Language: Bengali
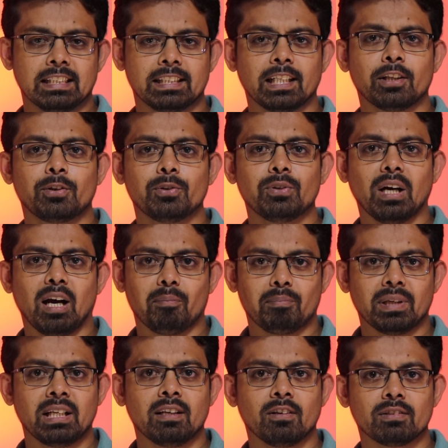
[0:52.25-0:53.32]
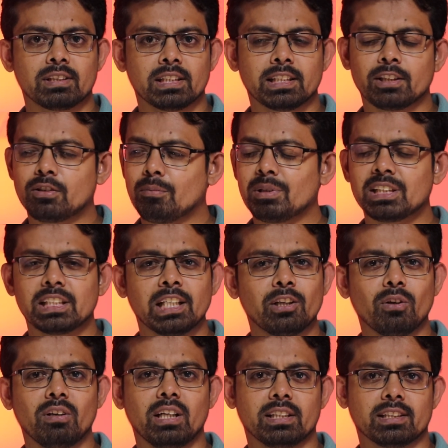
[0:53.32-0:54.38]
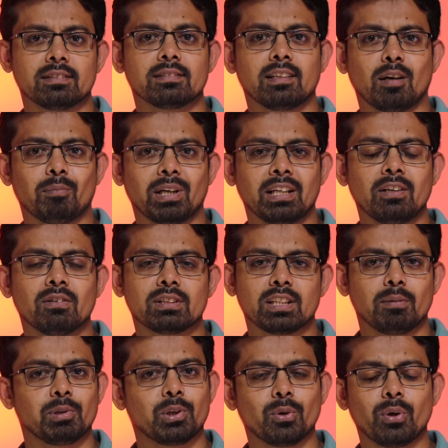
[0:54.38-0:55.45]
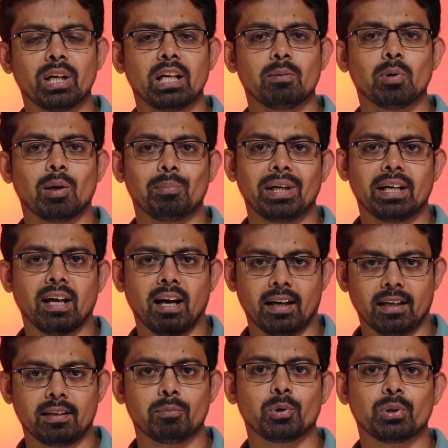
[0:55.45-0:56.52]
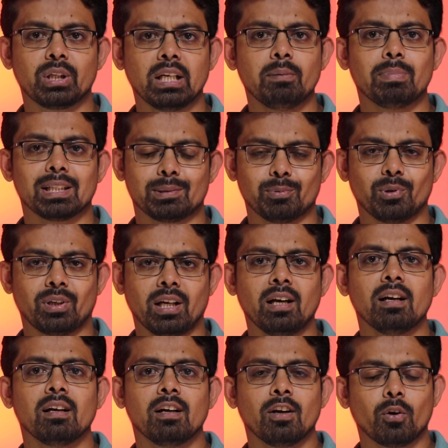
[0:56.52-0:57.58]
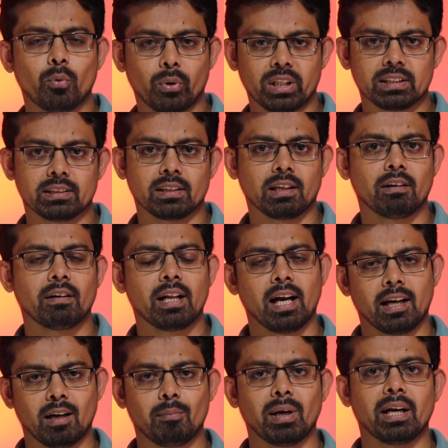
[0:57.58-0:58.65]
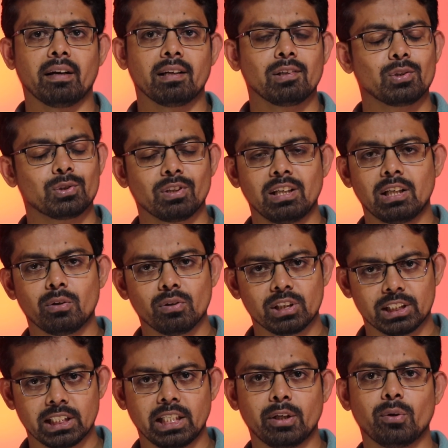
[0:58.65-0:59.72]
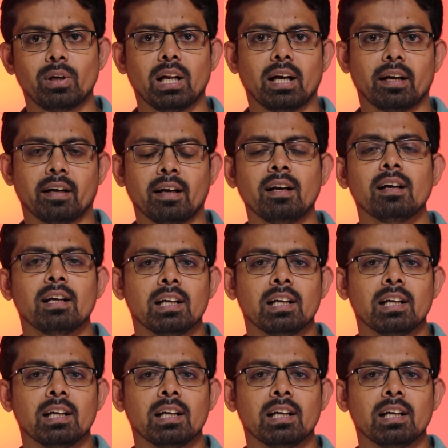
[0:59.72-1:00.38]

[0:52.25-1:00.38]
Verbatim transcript: যেহেতু আপনি হচ্ছে যেহেতু আপনি শিডিউল নিয়েছেন তার মানেই হচ্ছে আমি ধরেই নেব আপনি ঢাকার মধ্যেই পাসপোর্টটা করতেছেন কারণ ঢাকার বাইরে ইউজুয়ালি কোনো শিডিউল লাগে না